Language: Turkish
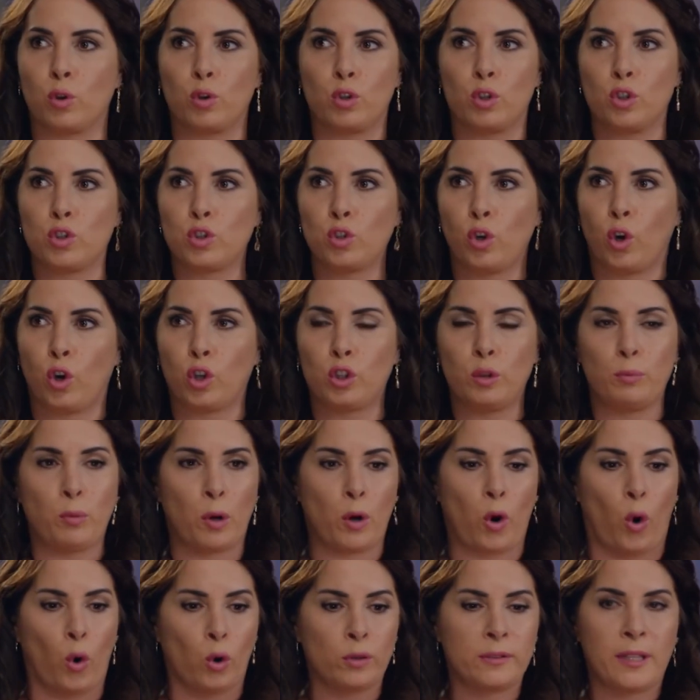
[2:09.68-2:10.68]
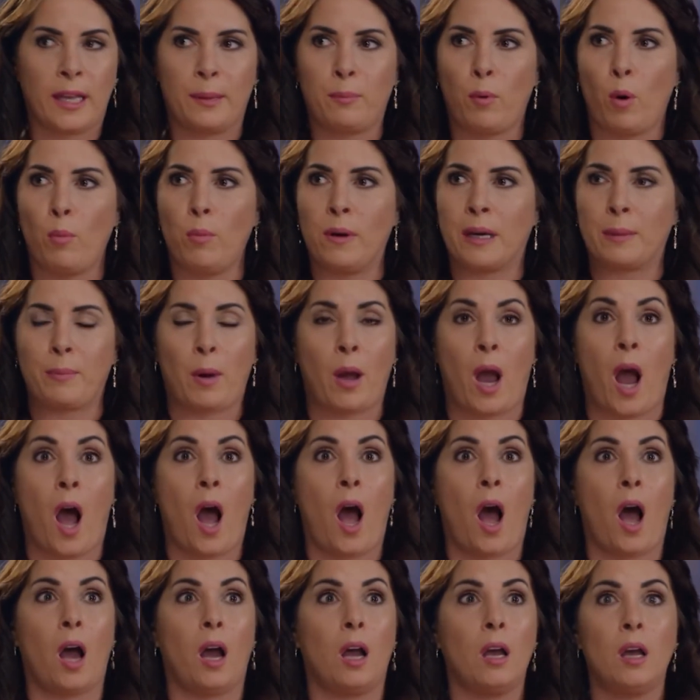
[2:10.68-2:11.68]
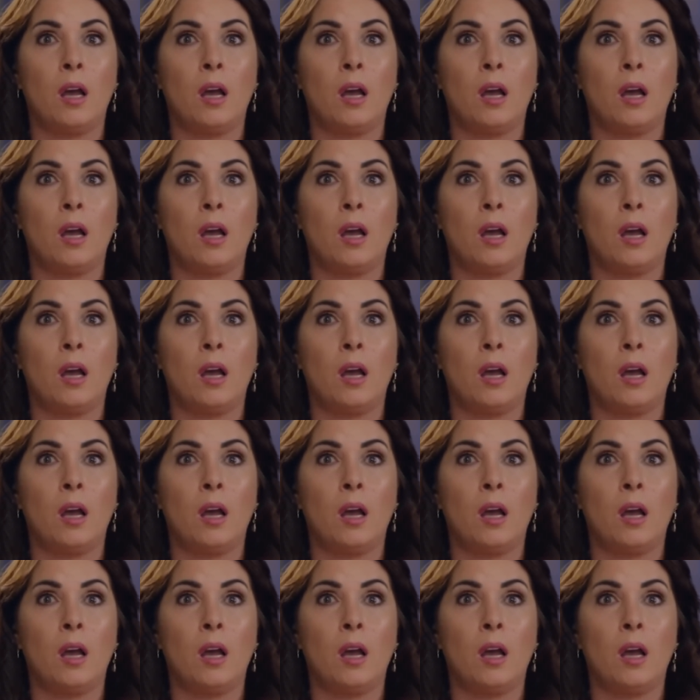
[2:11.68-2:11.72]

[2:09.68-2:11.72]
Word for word: soruyu sordu böyle ortaya bomba gibi. Aa,